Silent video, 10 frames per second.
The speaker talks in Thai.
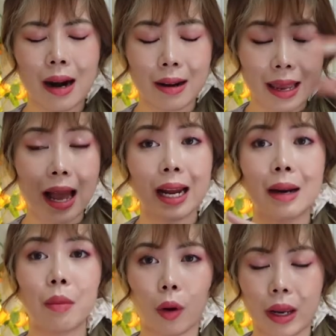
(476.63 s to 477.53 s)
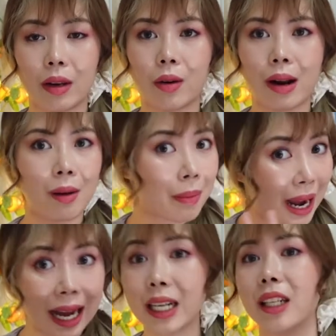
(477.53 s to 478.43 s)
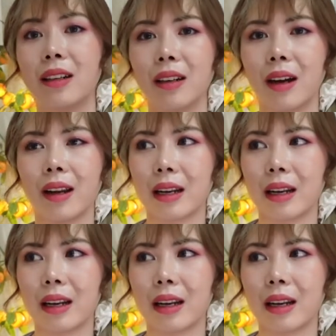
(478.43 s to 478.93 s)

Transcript: ระยะการมองเห็นของเราพักหนึ่งเลย